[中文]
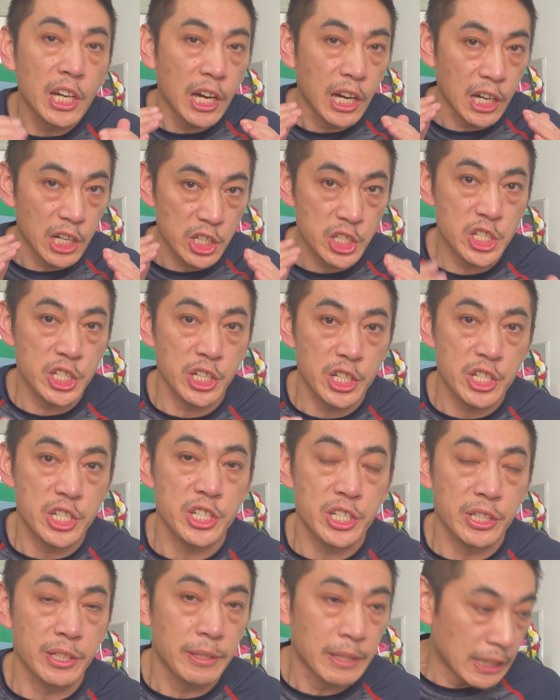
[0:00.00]
呃设
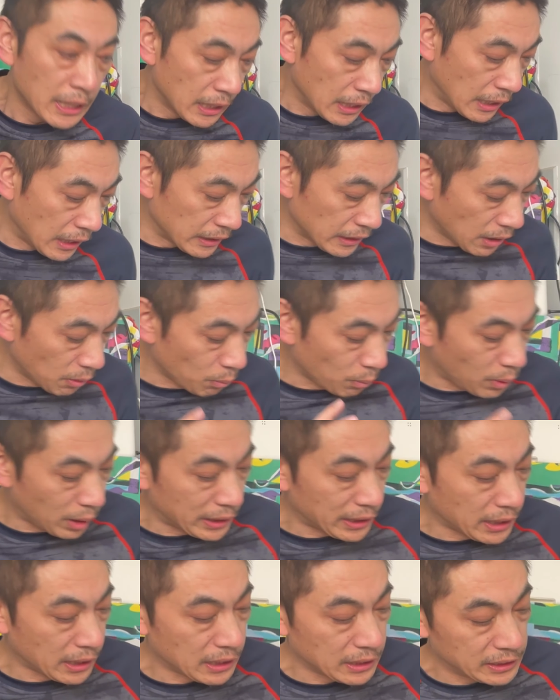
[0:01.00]
施啊。那我
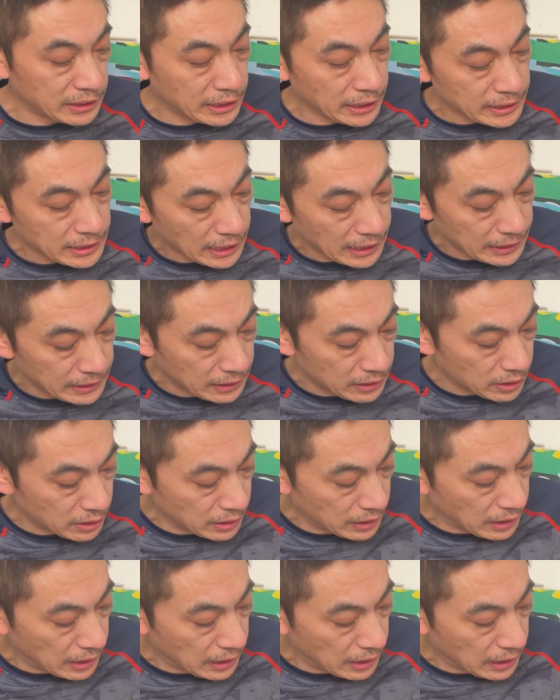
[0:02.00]
呢，现在呢。